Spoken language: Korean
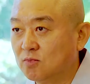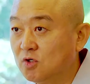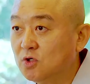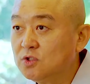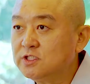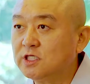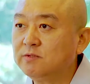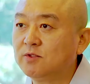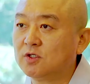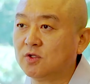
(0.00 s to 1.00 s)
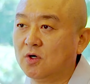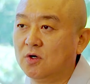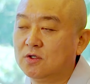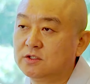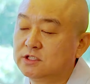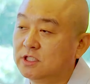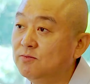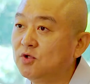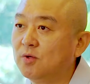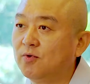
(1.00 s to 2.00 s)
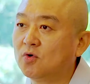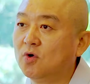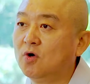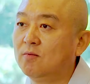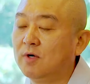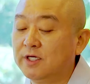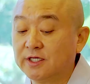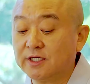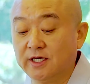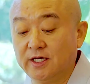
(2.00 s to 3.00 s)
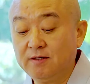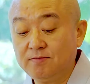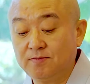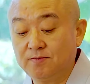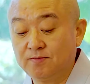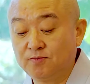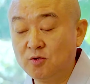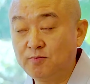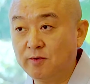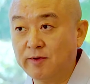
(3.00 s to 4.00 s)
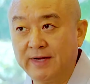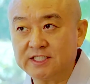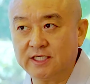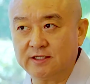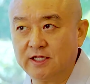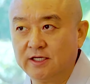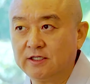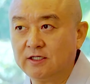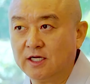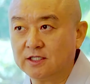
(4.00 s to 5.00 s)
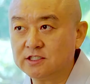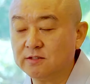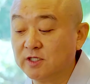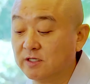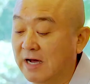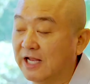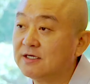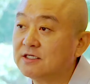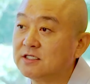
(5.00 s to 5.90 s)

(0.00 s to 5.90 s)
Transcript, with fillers: 물론 스님들도 점도 보고 뭐 이렇게 불법에 맞지 않는 행위를 하는 스님들이 많은